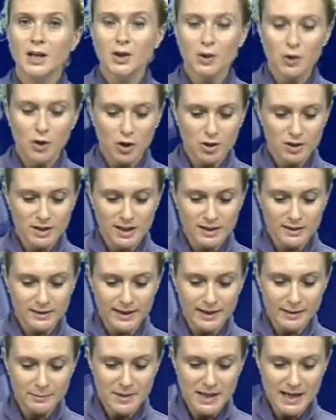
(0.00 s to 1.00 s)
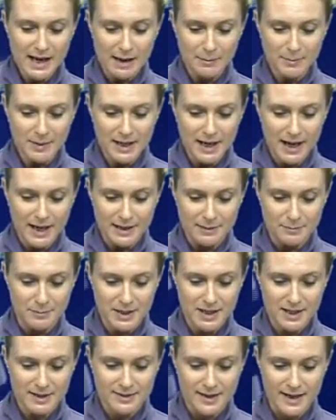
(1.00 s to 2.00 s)
Code interminabili alle
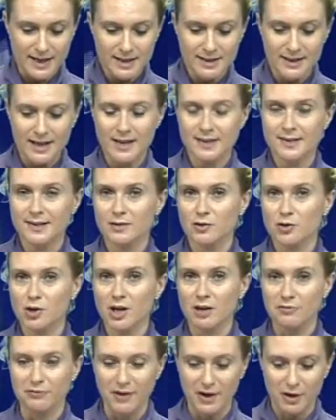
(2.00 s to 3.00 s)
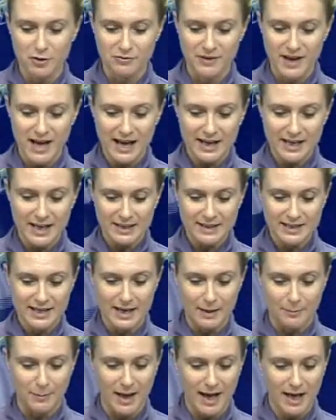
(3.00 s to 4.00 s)
biglietterie della stazione ferroviaria
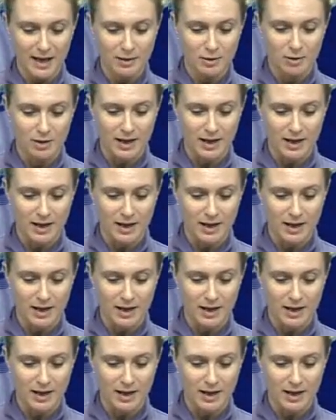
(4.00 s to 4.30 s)
di Rapallo,